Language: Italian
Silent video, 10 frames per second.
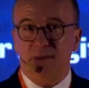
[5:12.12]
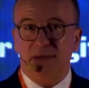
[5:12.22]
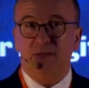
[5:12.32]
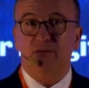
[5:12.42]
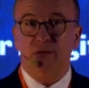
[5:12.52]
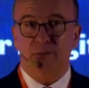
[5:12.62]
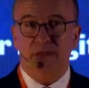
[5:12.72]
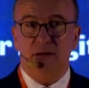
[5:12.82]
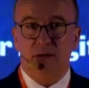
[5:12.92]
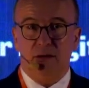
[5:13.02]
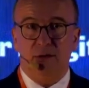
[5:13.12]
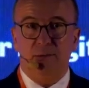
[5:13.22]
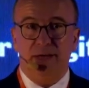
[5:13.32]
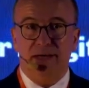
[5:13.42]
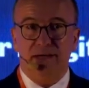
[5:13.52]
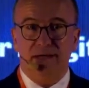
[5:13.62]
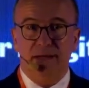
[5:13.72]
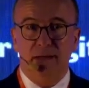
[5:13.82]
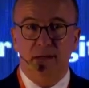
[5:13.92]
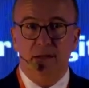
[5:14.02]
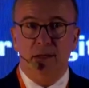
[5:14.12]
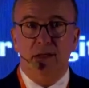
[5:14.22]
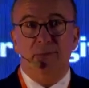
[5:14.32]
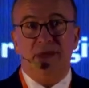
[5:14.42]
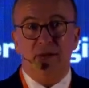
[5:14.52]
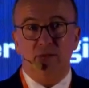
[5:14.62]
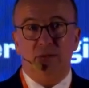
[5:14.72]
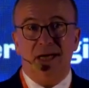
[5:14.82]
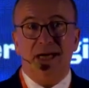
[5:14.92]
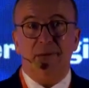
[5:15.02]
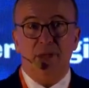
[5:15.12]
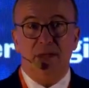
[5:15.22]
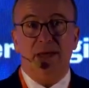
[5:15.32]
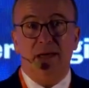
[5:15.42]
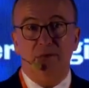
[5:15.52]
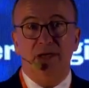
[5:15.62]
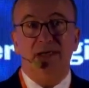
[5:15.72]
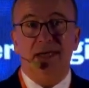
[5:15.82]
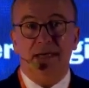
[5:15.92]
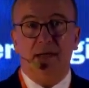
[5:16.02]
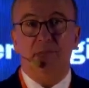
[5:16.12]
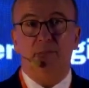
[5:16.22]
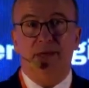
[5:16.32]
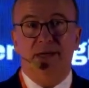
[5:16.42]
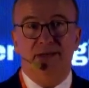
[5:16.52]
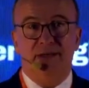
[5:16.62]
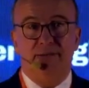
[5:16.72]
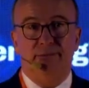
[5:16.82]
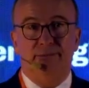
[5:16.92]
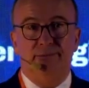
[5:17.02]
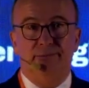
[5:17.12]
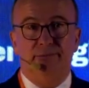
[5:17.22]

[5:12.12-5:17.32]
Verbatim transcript: che è la piattaforma del nostro paese, per aiutare e abilitare le imprese.